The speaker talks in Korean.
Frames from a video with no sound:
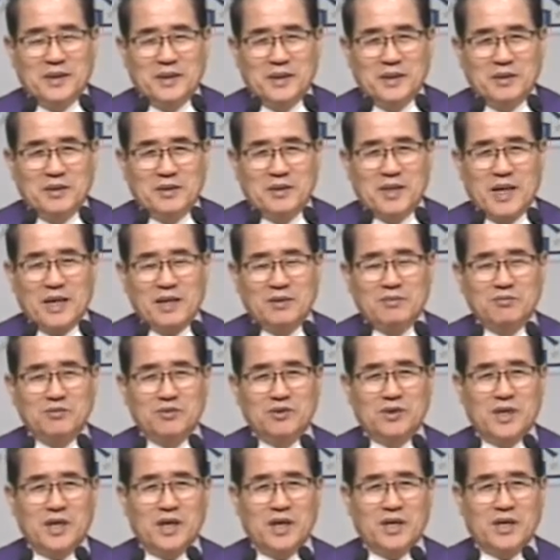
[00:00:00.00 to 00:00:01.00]
어, 다른
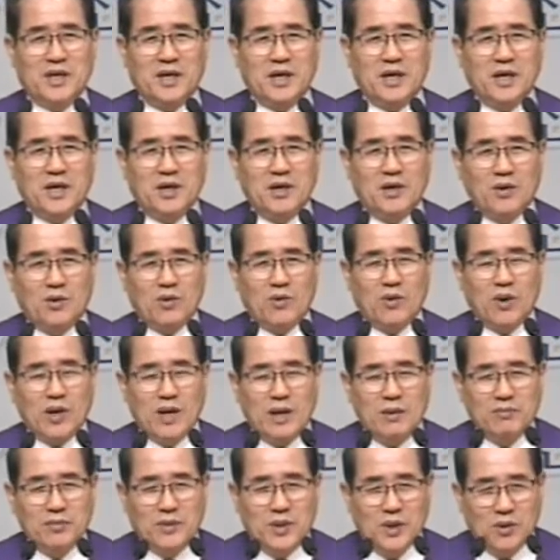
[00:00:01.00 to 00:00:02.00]
분들에게
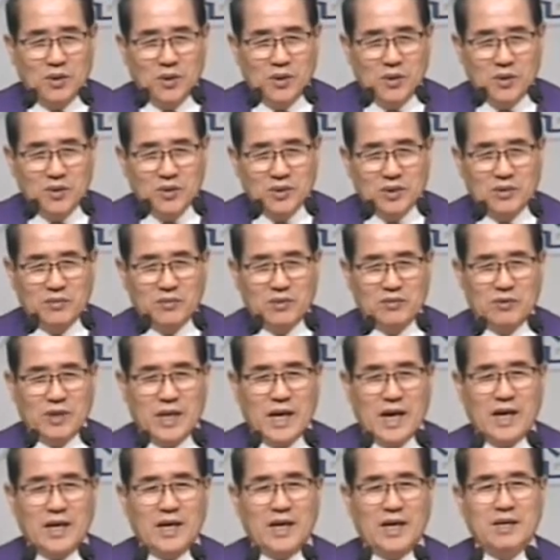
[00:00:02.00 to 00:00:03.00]
코람데오 그러면 우리
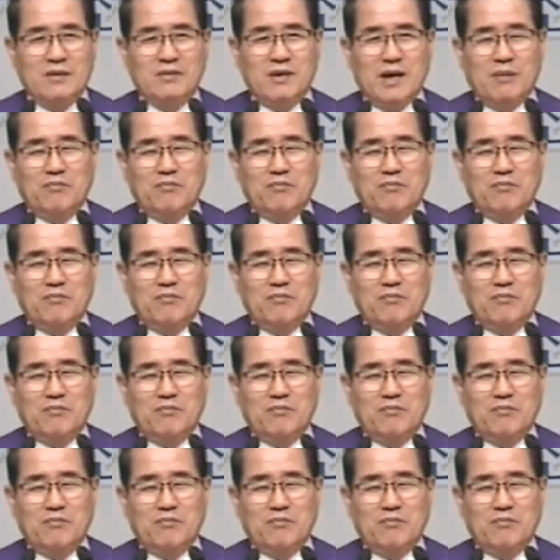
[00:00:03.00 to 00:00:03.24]
하나님